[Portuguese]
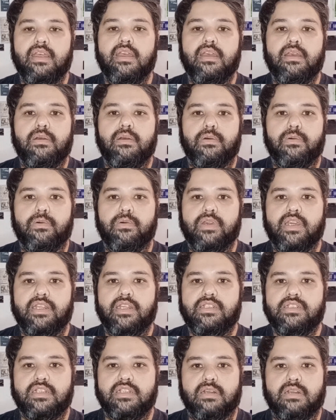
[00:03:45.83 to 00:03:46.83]
o que
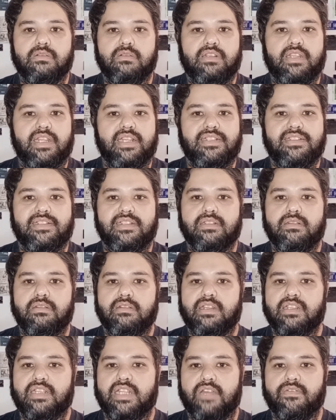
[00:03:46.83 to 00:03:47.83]
tinha acontecido, o
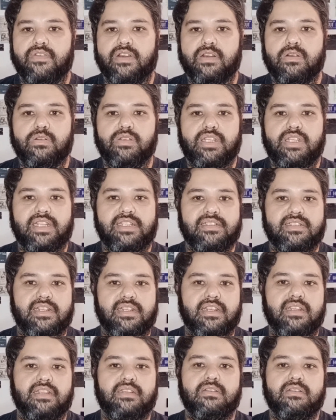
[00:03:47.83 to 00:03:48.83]
que estava
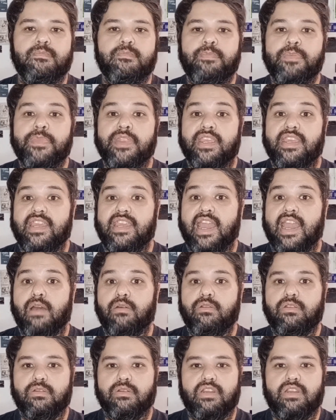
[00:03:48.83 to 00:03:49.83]
acontecendo. E a
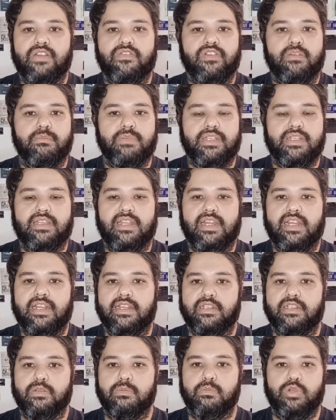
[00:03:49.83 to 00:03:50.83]
autora foi me
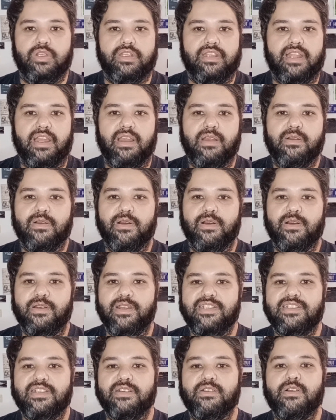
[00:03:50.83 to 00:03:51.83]
entregando muita
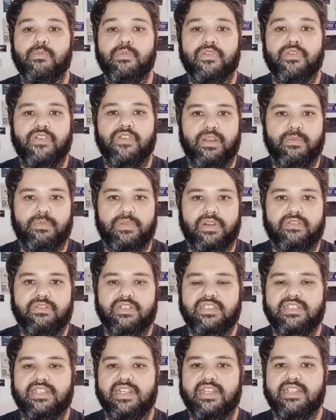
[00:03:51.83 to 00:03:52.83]
coisa, como eu falei para
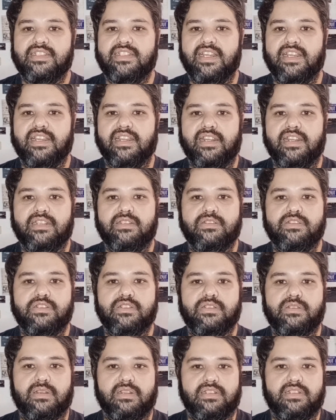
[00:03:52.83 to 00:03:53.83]
vocês, segredos de
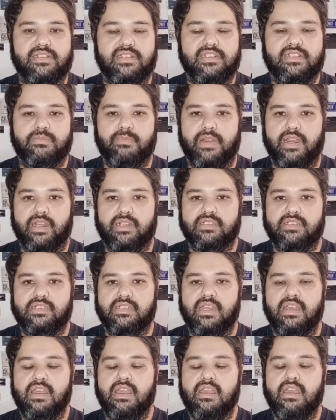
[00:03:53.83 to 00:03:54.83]
todas as partes
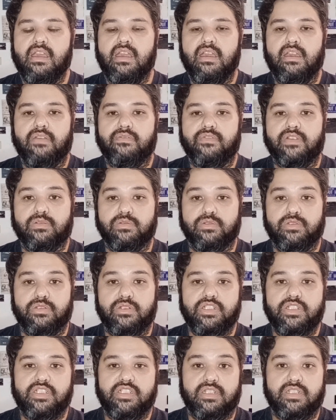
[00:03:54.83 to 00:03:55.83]
vão
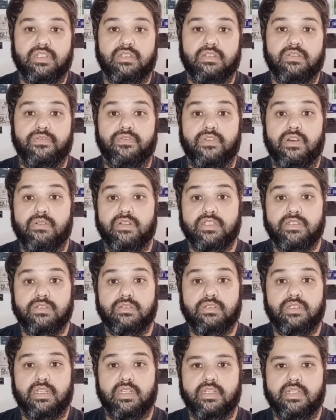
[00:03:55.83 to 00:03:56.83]
surgindo, vão
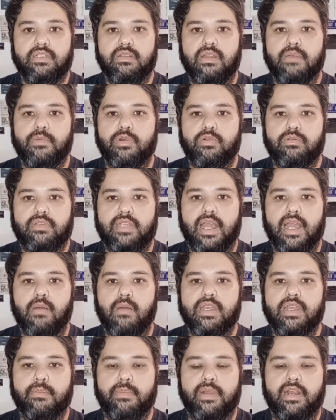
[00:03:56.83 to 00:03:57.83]
ajudando a montar o
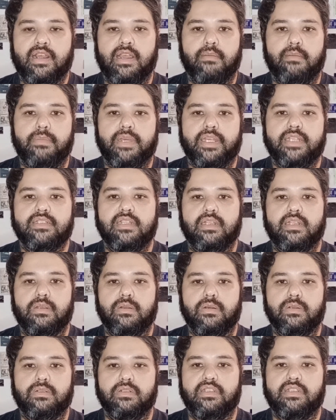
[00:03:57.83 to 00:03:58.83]
quebra-cabeça
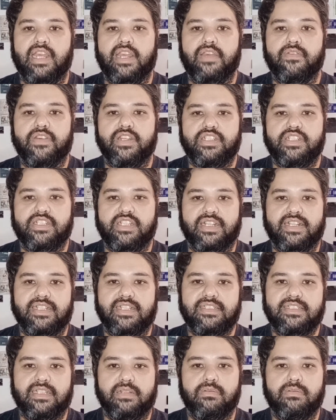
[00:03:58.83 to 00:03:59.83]
todo da
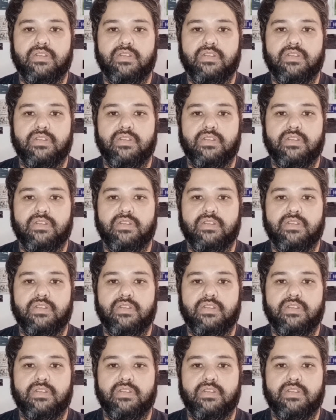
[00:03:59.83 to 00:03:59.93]
investigação. Não né?